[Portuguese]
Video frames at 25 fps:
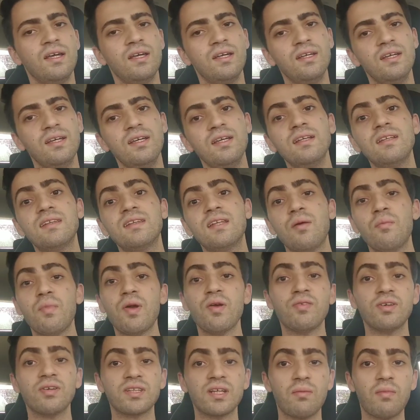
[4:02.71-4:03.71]
E
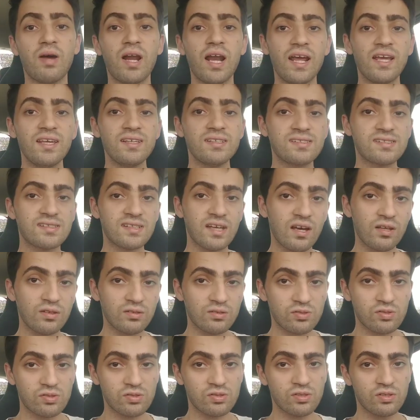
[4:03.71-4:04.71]
também vou trabalhar em
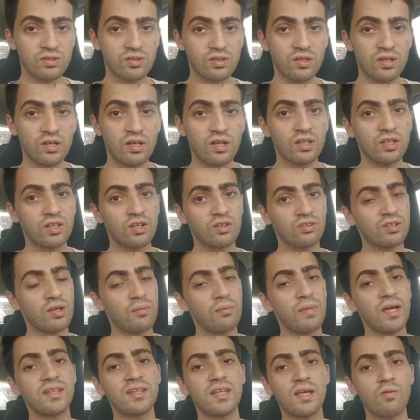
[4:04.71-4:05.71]
Santos, que eu
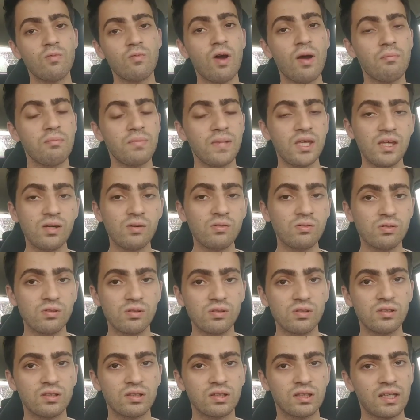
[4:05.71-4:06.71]
também tenho um amigo
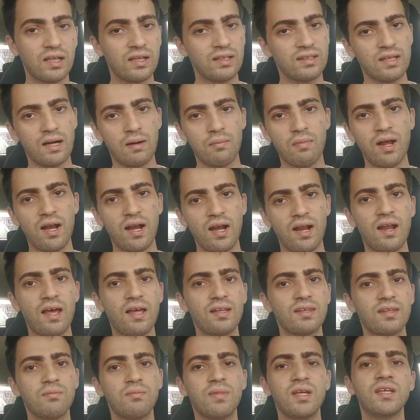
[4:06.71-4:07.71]
que ele trabalha
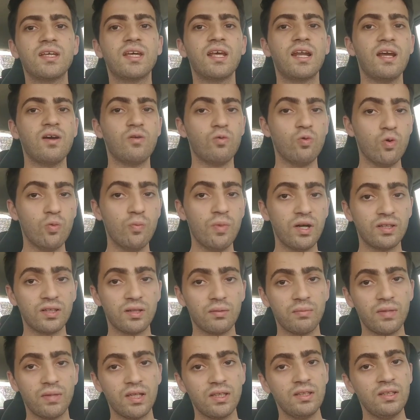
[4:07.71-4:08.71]
lá também, que ele é Uber
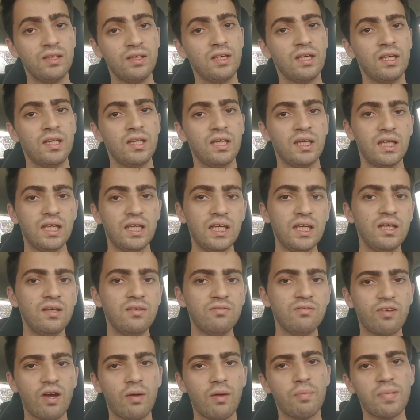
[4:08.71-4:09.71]
também
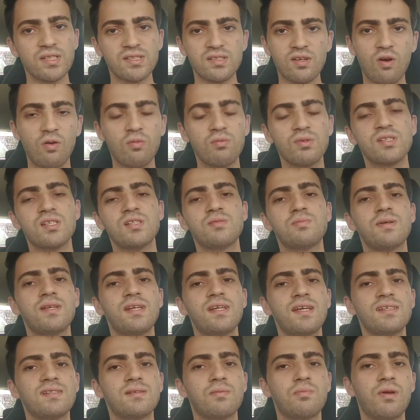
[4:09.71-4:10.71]
e vai passar algumas
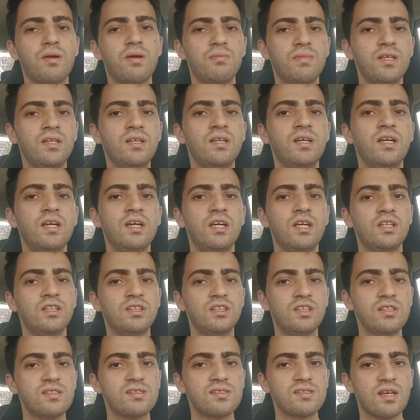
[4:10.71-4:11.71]
experiências para mim
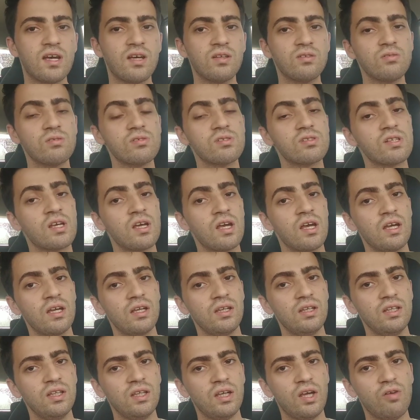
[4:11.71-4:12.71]
de Santos
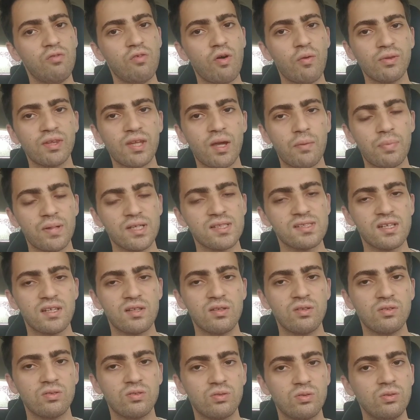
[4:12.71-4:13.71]
e eu vou estar tá
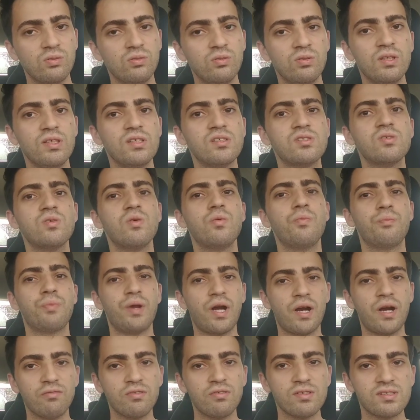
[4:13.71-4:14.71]
passando tudo isso
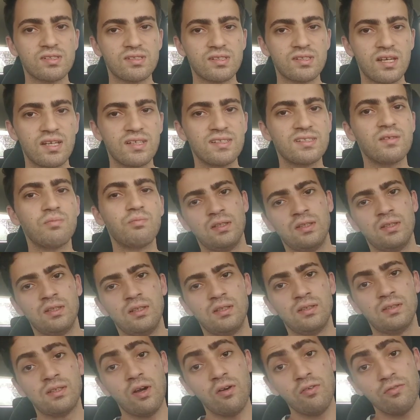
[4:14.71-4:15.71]
para vocês.
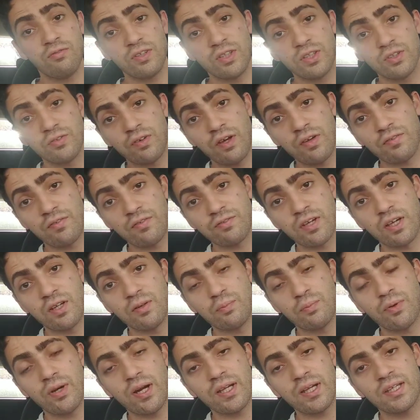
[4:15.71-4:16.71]
Então o vídeo vai ficando
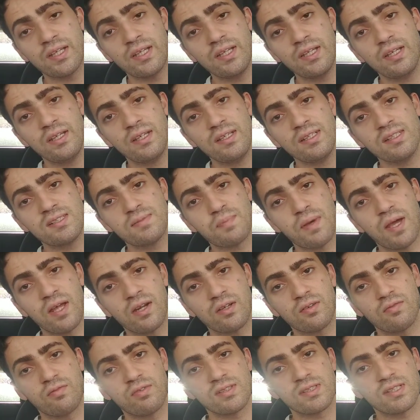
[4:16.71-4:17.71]
por aqui,
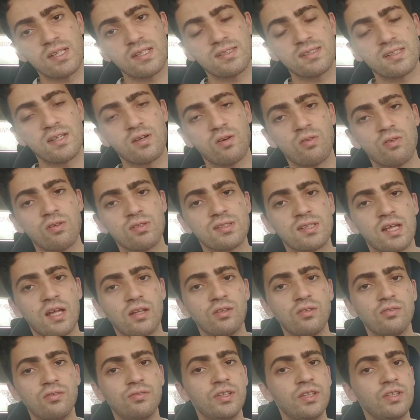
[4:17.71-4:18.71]
espero que vocês tenham
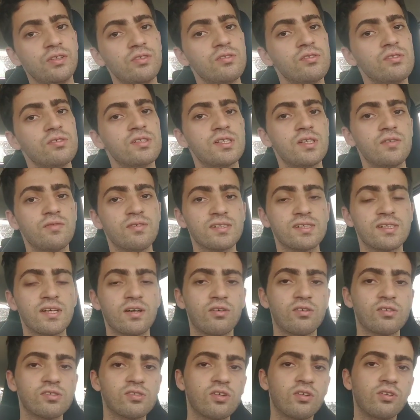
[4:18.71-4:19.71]
gostado do vídeo. Se você
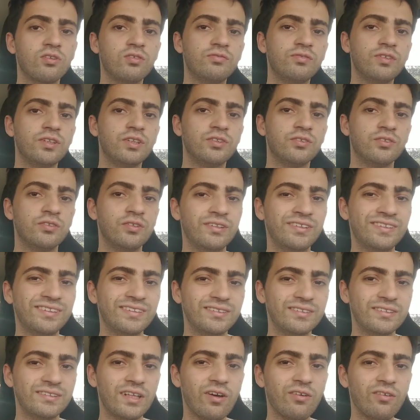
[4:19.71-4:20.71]
gostou do vídeo,
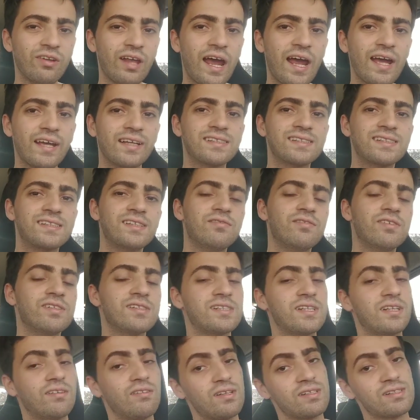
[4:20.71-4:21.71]
dê um like se
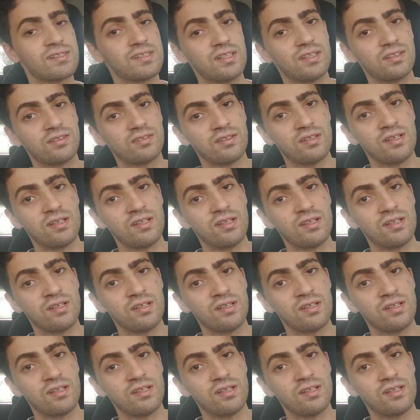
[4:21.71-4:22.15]
você não é inscrito.